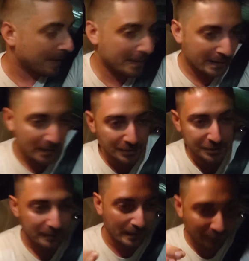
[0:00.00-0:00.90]
per
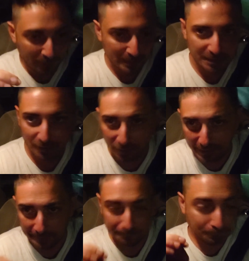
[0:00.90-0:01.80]
ricevere
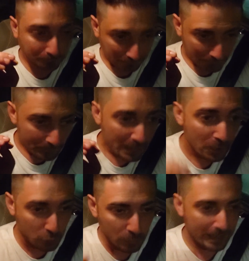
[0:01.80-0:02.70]
informazioni
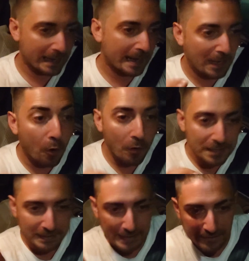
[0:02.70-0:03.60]
sulla gara
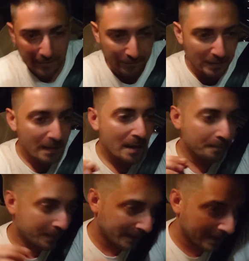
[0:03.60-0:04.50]
o iscrivervi
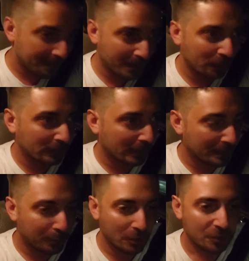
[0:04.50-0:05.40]
per
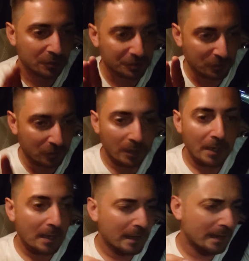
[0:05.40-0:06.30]
prenotare il posto ci
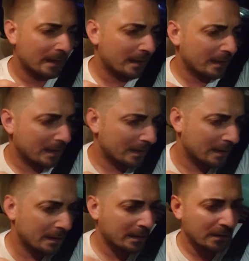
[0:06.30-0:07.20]
sono
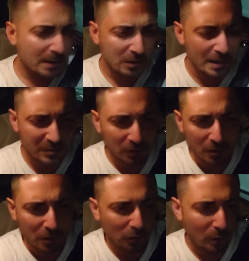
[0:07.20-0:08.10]
eh, adesso
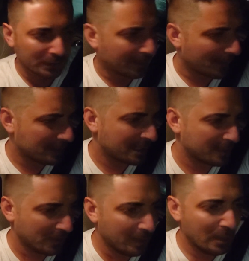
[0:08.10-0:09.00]
non ricordo quanti posti
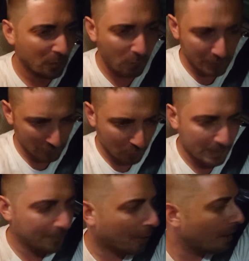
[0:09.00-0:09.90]
disponibili comunque sono
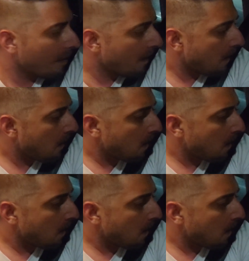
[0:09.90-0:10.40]
un bel po'